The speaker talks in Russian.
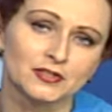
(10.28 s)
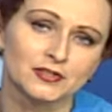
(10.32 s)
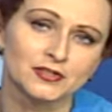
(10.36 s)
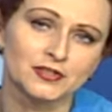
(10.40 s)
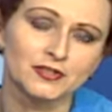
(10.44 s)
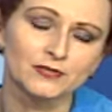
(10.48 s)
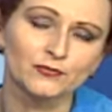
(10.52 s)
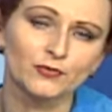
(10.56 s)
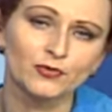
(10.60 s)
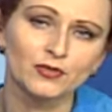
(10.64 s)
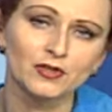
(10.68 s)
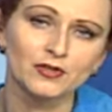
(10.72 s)

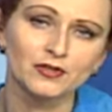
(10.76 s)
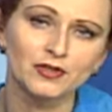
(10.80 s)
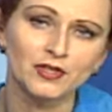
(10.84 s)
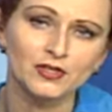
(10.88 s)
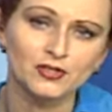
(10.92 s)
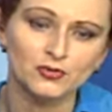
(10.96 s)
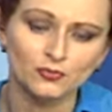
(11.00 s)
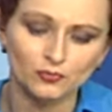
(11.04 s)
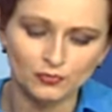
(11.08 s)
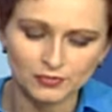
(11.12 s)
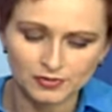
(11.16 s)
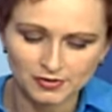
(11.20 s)
Сегодня
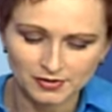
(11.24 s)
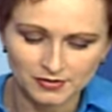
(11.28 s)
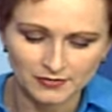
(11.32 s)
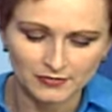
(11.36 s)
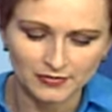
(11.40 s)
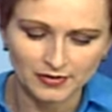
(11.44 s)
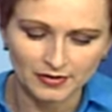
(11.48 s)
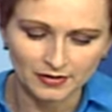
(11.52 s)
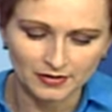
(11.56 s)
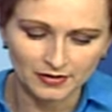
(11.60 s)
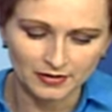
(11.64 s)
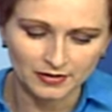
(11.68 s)
наш гость
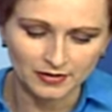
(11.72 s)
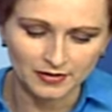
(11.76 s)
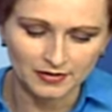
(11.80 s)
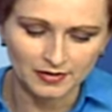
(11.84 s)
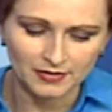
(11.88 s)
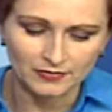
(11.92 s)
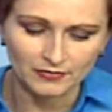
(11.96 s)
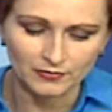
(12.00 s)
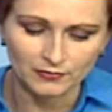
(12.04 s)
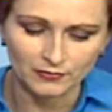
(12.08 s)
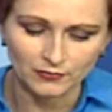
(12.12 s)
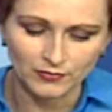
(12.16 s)
Вера
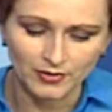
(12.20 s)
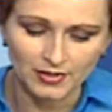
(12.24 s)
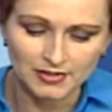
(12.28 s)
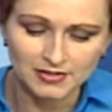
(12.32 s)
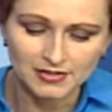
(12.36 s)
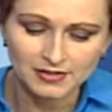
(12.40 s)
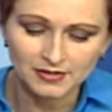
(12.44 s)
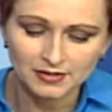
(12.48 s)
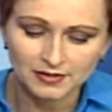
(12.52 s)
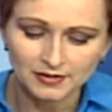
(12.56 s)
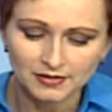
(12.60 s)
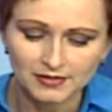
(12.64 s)
Николаевна
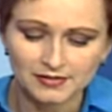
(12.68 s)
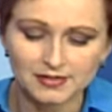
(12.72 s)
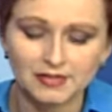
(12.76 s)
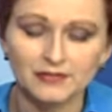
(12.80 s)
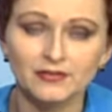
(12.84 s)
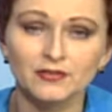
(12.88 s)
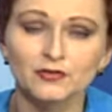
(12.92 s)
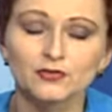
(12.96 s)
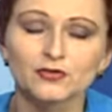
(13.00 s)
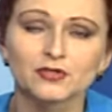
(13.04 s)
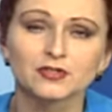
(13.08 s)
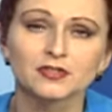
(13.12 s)
Фадина,
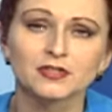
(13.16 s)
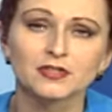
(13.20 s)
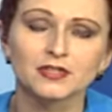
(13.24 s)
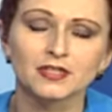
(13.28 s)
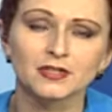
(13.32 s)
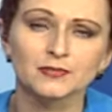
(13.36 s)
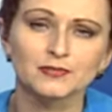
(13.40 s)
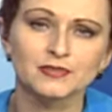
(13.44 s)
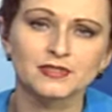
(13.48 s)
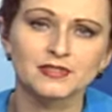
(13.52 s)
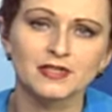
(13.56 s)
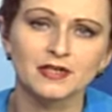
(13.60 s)
заведующая
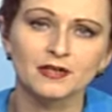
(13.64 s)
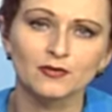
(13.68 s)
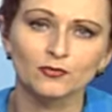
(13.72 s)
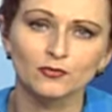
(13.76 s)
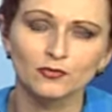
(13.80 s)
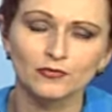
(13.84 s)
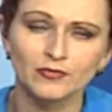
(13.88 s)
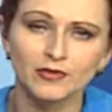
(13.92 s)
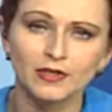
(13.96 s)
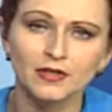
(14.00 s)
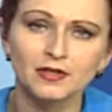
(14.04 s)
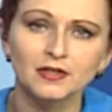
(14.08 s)
Центром
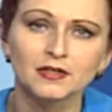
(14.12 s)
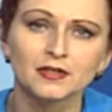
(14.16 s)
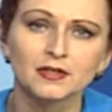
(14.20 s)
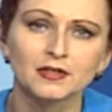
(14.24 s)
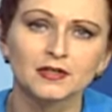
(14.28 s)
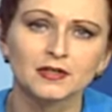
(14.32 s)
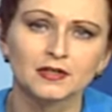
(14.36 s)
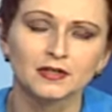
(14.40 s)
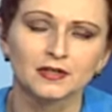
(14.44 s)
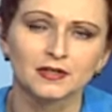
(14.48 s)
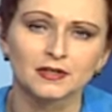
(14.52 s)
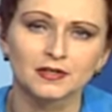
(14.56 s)
здоровья
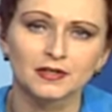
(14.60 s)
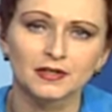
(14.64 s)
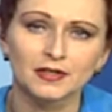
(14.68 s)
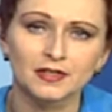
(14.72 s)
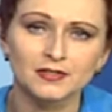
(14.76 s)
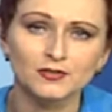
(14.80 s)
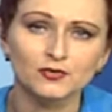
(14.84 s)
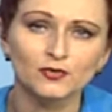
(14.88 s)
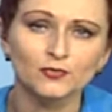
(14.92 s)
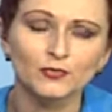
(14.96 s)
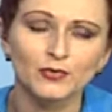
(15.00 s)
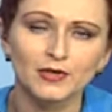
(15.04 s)
э,
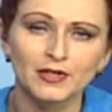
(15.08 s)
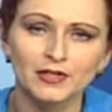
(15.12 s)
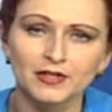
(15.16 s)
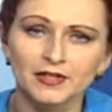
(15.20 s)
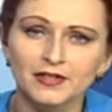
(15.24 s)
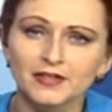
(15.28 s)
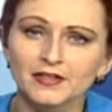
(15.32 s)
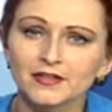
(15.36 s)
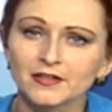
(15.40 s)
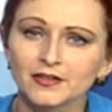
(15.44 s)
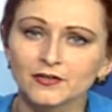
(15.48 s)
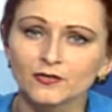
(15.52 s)
городской
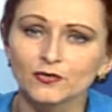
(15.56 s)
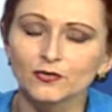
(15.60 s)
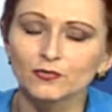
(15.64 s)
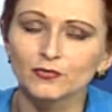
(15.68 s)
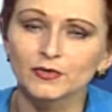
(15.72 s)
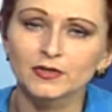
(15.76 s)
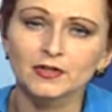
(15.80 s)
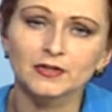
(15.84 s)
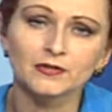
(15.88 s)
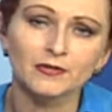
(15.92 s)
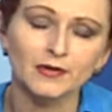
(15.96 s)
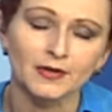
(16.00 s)
поликлиники
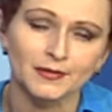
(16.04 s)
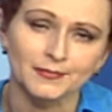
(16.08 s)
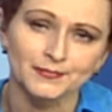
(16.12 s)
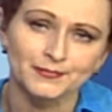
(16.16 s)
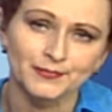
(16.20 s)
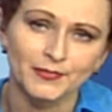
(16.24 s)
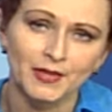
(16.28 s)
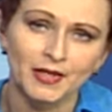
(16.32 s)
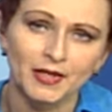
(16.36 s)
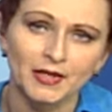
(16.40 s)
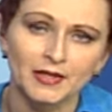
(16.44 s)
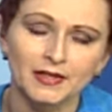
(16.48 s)
номер 2.
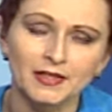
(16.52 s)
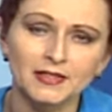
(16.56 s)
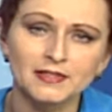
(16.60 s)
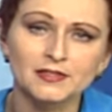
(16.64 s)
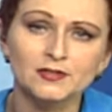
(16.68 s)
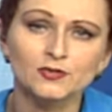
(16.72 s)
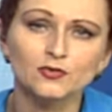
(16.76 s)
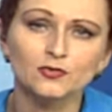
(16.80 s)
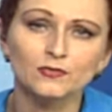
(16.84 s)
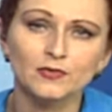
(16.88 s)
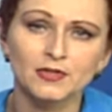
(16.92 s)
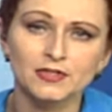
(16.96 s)

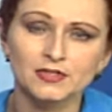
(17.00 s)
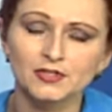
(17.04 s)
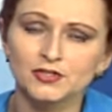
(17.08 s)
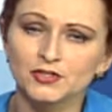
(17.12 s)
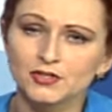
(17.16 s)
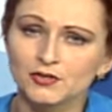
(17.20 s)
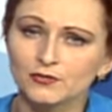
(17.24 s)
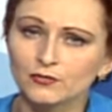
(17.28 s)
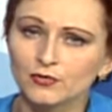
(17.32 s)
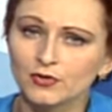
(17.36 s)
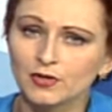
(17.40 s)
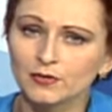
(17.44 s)
Если у вас
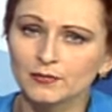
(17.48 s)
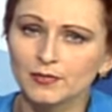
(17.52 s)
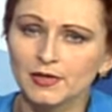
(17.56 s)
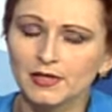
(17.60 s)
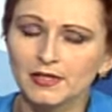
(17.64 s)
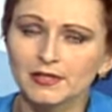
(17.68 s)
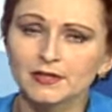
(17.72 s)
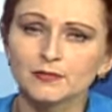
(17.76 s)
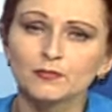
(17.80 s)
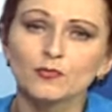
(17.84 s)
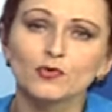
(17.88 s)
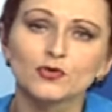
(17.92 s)
ничего не
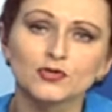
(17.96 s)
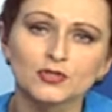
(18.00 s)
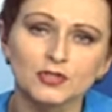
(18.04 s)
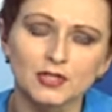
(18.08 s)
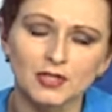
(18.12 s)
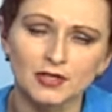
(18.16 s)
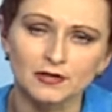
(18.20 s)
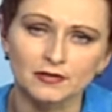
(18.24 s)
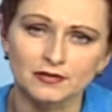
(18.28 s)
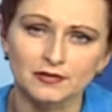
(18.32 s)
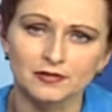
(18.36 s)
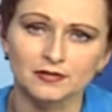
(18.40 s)
болит, можно
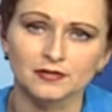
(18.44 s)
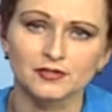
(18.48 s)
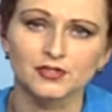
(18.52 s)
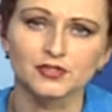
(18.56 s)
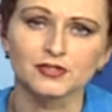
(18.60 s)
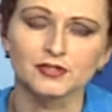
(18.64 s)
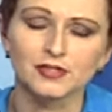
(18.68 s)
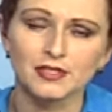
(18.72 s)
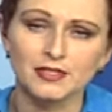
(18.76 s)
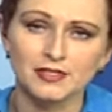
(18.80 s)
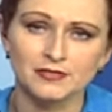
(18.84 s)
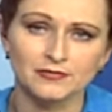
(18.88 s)
ли
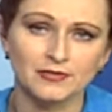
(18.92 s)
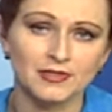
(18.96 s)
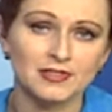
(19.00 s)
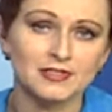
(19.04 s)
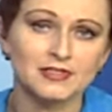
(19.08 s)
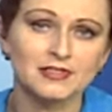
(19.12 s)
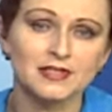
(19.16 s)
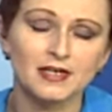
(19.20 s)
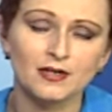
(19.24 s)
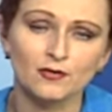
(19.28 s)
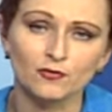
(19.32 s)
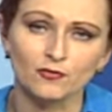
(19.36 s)
считать
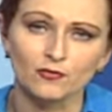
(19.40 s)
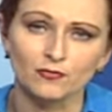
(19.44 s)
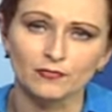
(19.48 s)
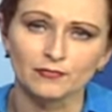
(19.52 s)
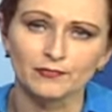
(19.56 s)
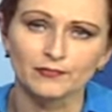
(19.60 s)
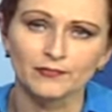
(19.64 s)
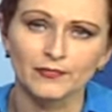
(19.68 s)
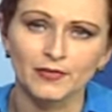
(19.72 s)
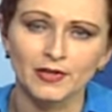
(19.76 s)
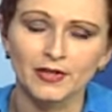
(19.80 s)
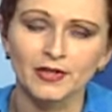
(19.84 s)
вас
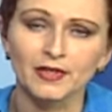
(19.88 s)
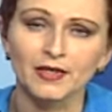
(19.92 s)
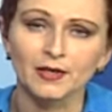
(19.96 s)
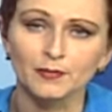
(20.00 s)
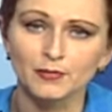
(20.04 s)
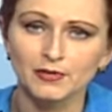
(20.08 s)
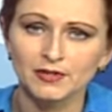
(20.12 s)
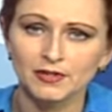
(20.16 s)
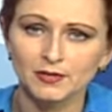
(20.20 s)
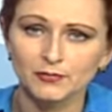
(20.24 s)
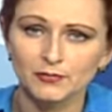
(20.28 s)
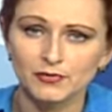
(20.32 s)
здоровым? И
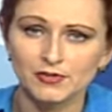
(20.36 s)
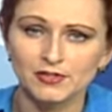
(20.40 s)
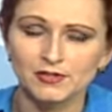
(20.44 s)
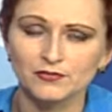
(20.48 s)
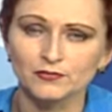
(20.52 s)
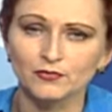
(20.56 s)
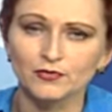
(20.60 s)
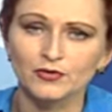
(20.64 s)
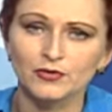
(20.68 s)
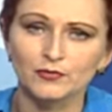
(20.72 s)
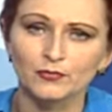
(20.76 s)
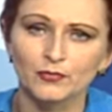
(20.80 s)
об этом мы
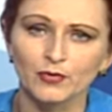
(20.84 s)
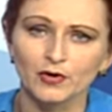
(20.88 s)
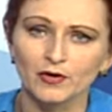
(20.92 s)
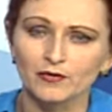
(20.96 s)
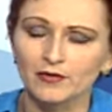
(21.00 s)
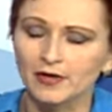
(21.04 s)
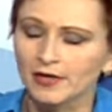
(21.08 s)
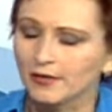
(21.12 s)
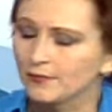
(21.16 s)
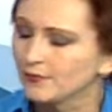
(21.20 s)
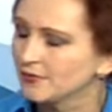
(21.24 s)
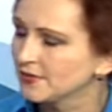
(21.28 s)
сегодня
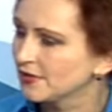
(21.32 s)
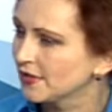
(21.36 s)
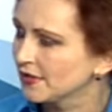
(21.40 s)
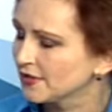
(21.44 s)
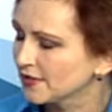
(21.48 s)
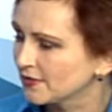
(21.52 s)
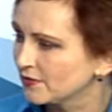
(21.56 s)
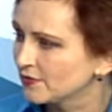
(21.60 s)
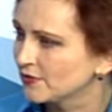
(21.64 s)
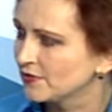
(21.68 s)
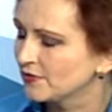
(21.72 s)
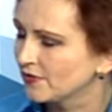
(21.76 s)
поговорим.
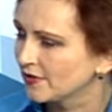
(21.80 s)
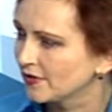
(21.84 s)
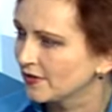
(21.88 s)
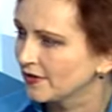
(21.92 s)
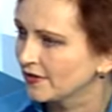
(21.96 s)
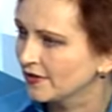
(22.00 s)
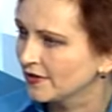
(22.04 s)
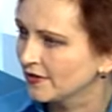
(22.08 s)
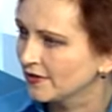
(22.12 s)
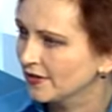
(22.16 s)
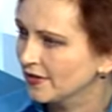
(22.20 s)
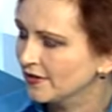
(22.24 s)
Здравствуйте, Вера
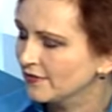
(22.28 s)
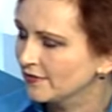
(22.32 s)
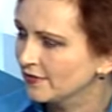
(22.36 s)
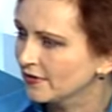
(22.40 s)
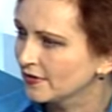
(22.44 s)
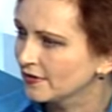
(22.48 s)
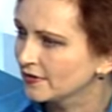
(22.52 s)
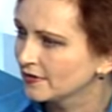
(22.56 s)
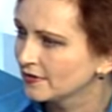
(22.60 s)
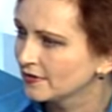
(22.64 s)
Николаевна.